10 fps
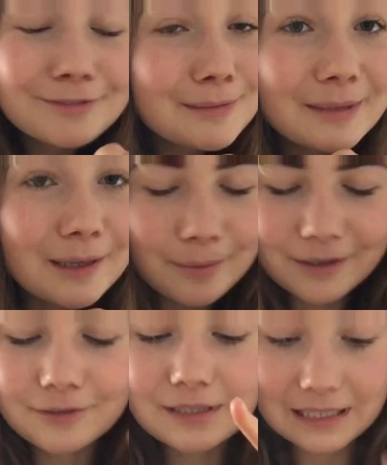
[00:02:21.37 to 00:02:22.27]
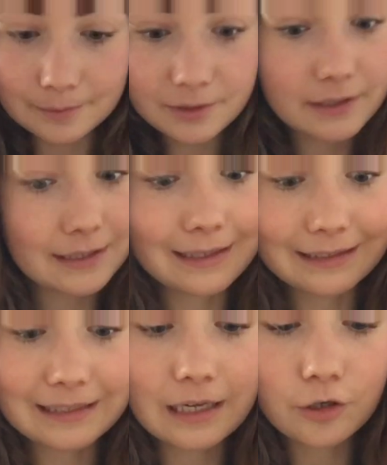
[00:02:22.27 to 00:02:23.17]
viel Peanut Butter und Zimt. Das ist eine
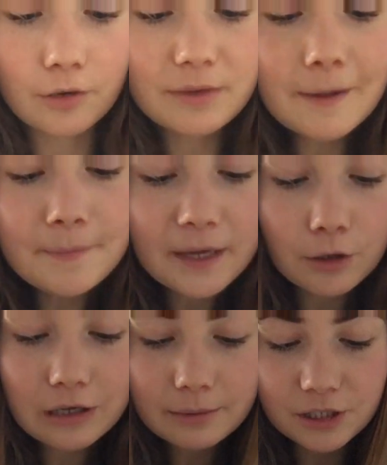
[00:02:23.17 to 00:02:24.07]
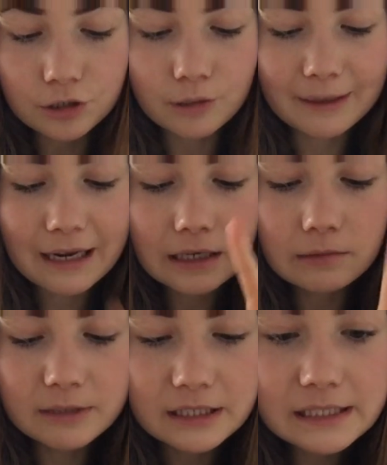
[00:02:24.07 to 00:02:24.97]
richtig geile Kombi. Und dann habe ich hier noch eine Banane
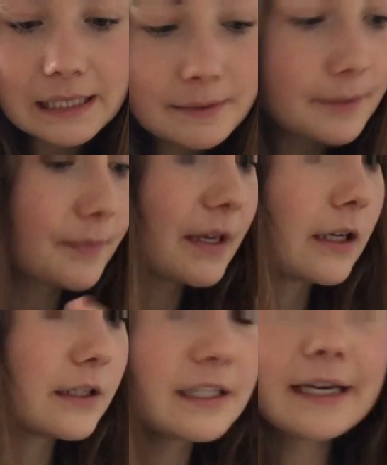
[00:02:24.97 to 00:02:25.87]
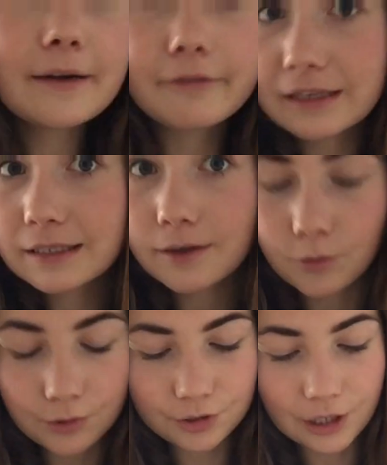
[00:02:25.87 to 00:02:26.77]
mit Zimt, einen Tee, Wasser
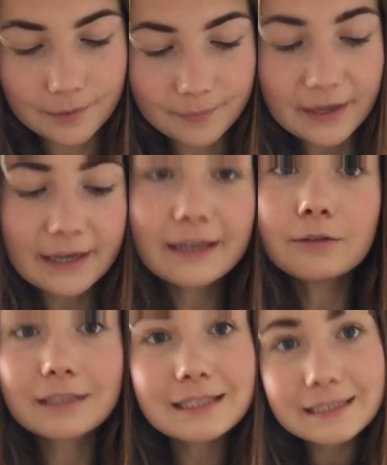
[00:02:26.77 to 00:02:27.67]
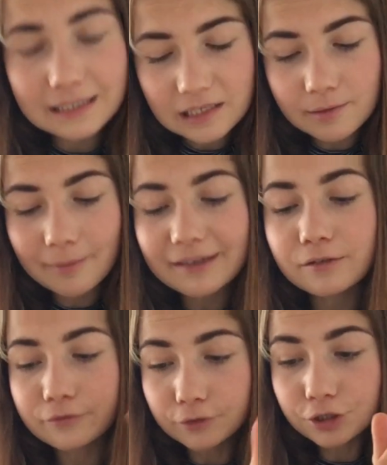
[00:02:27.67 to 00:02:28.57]
und ähm, genau, das ist jetzt erstmal mein
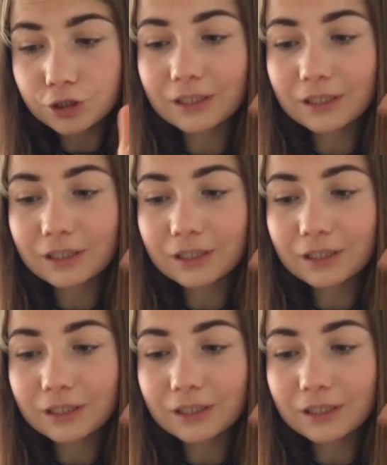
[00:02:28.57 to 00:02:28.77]
Frühstück.